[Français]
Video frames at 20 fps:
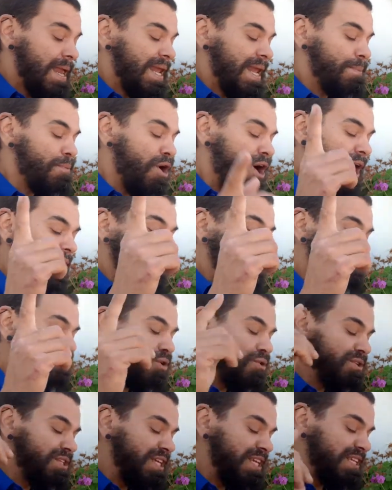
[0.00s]
La morale est
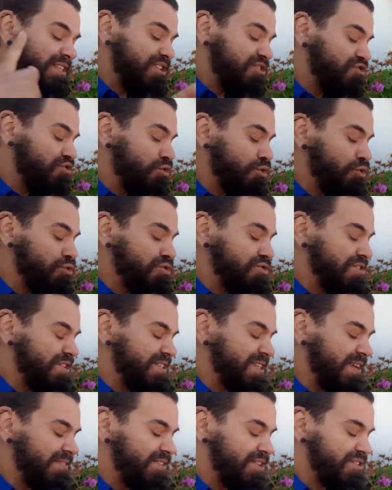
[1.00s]
donc qu'il est dangereux de se
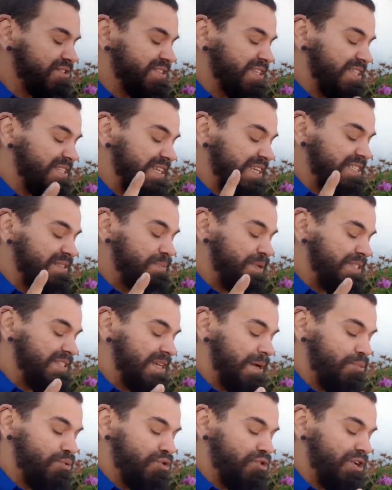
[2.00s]
servir de cet
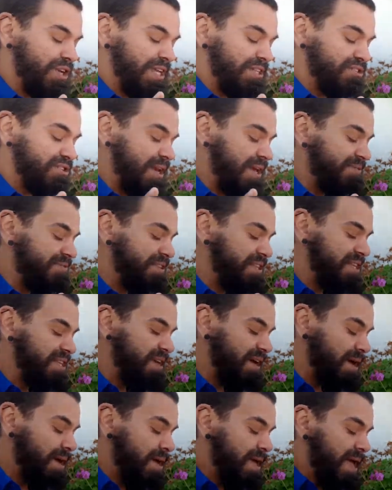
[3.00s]
expédient pour connaître
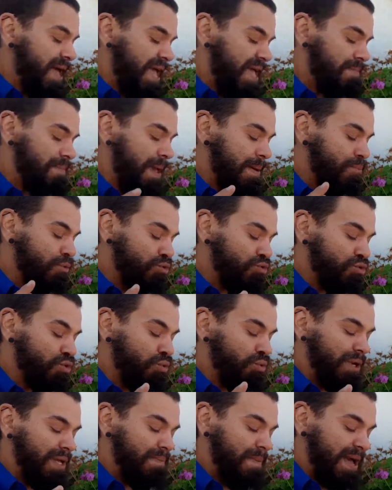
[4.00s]
l'avenir, et même au
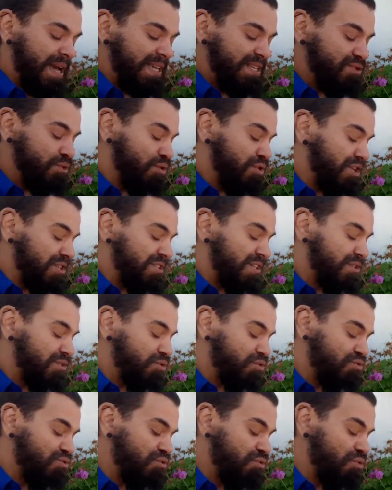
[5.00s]
taux où les maris sont cotés de
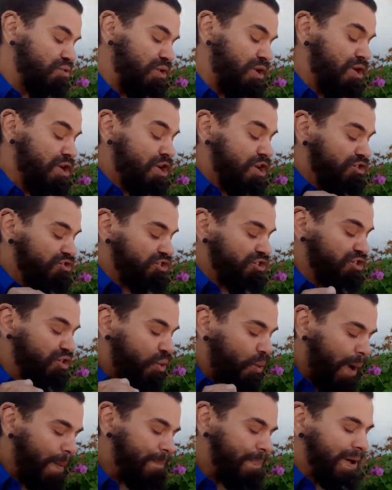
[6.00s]
nos jours, je ne
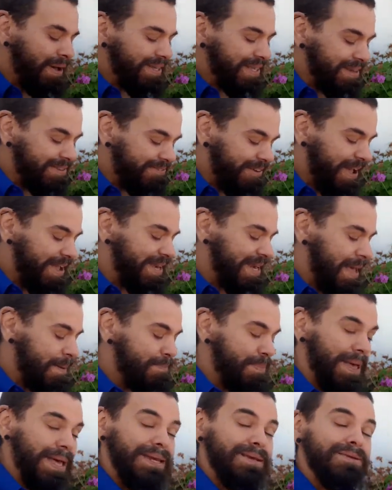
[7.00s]
crois pas qu'il vaille la
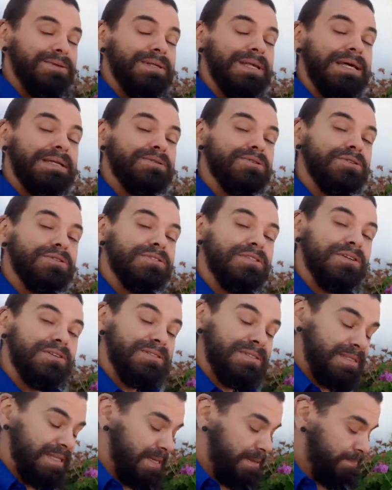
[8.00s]
peine d'être
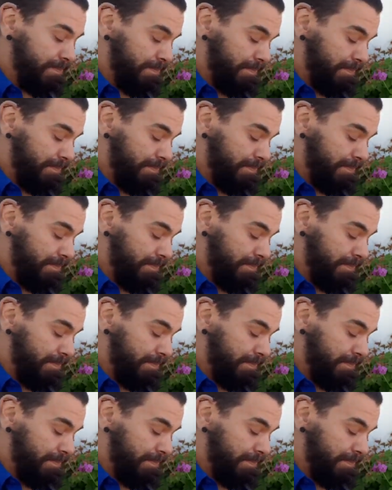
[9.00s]
tenté.